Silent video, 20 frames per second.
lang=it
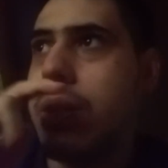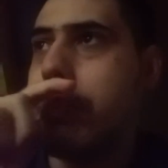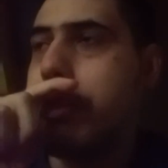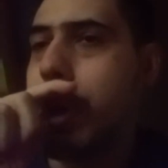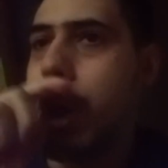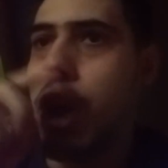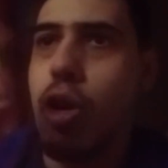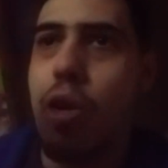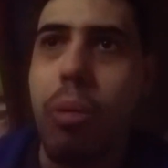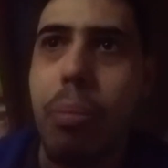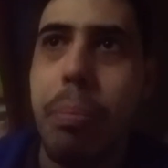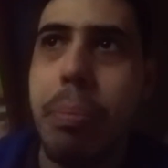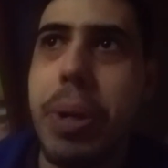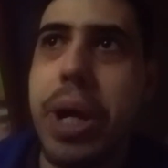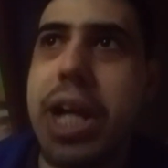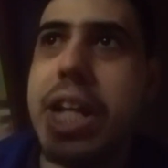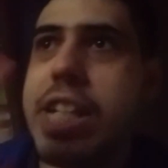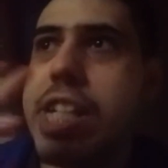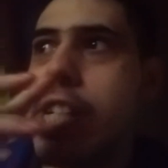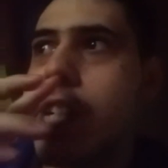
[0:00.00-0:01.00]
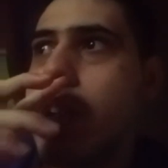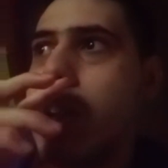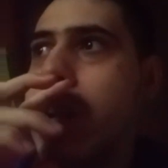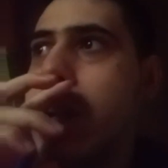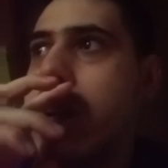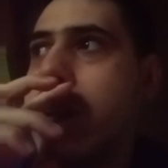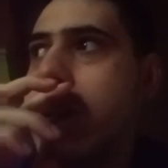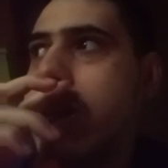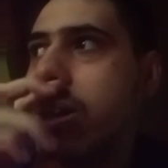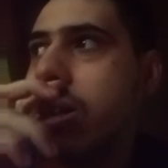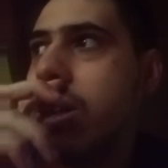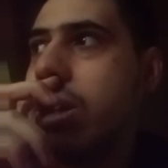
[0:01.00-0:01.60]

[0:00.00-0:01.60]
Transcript: però non penso, eh.